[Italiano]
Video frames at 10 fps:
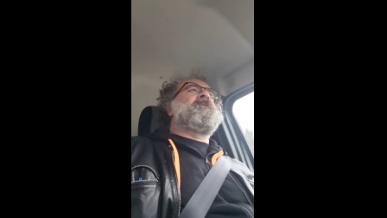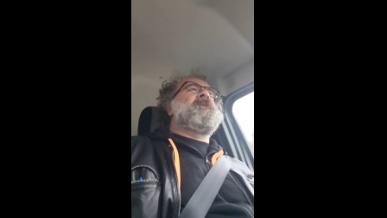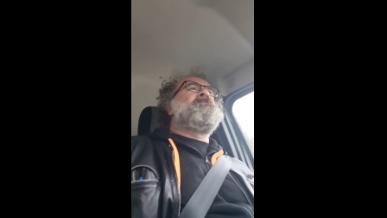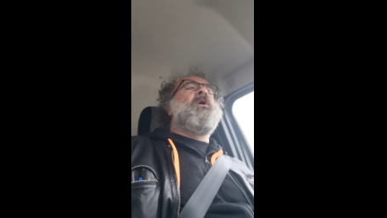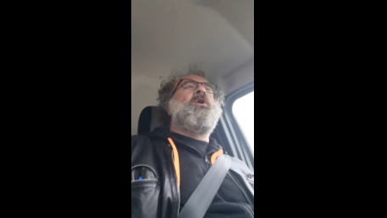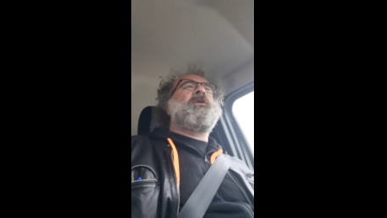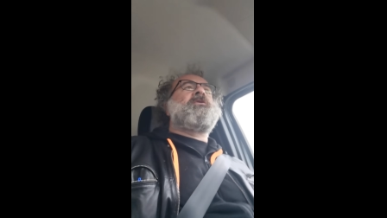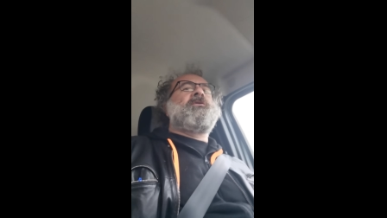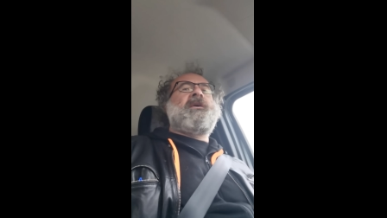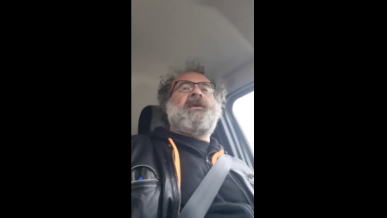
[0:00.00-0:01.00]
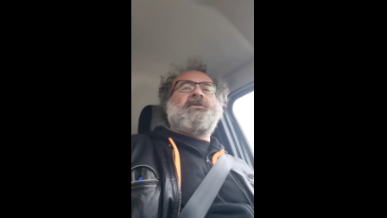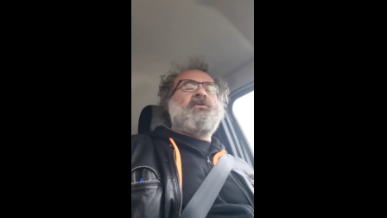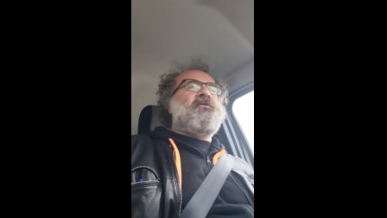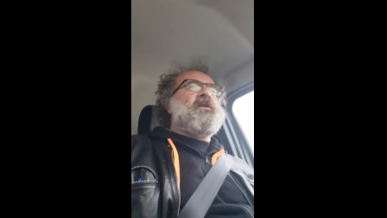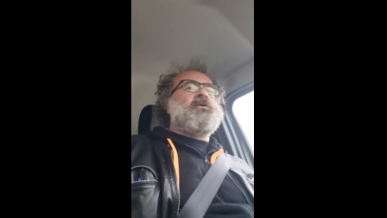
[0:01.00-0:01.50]
de, dei morti o di chi ha
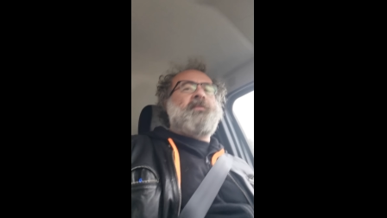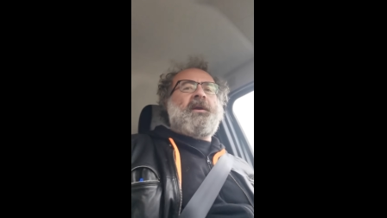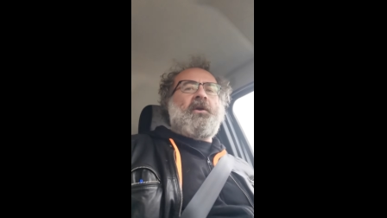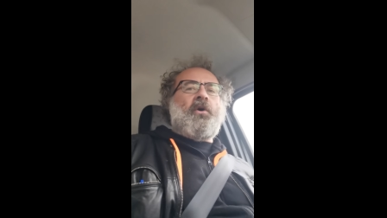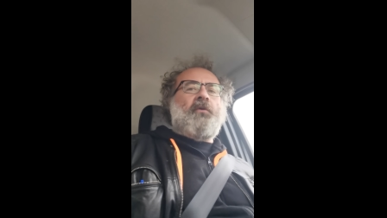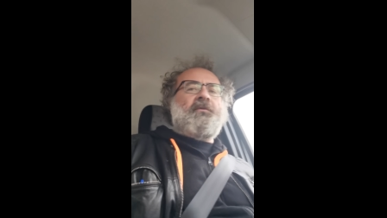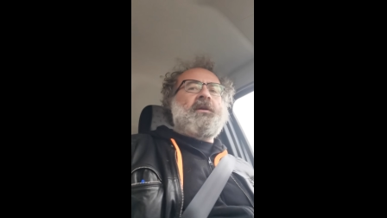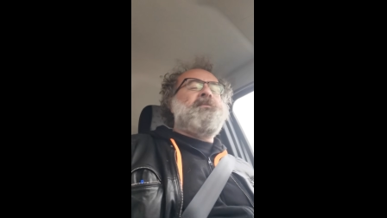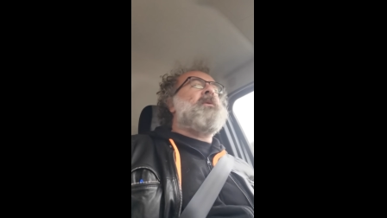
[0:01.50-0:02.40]
sofferto per il Covid, il